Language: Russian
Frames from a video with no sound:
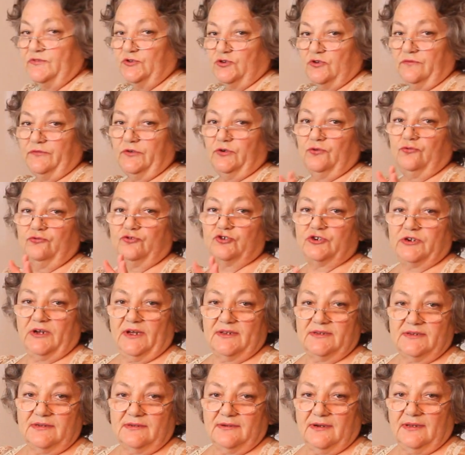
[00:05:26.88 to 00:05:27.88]
все
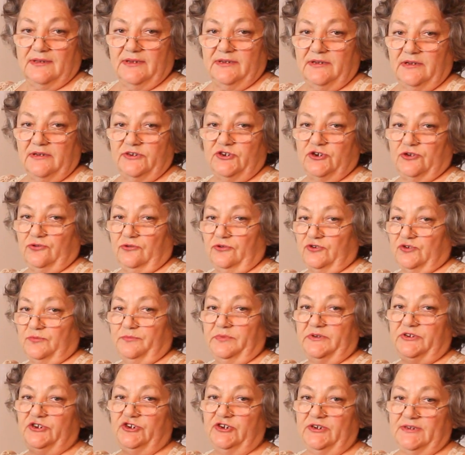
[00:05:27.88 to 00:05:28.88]
выгружать. Холодильничек должен
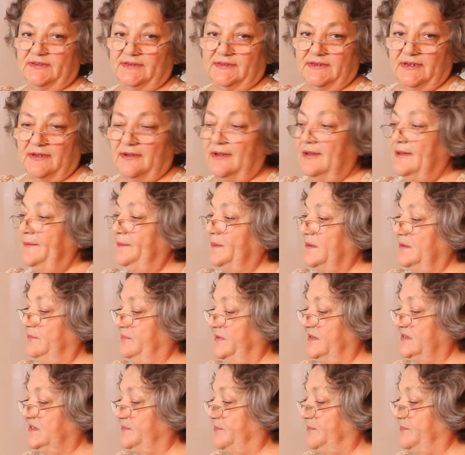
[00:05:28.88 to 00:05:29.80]
быть чистый, без